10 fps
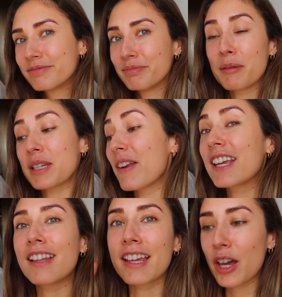Vamos a ver
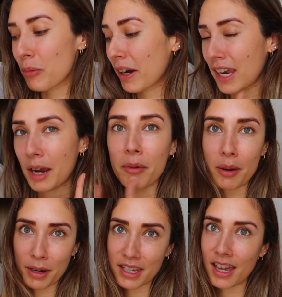qué tal queda con maquillaje, me voy
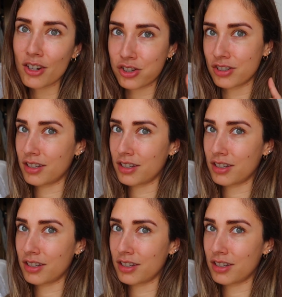a maquillar y os lo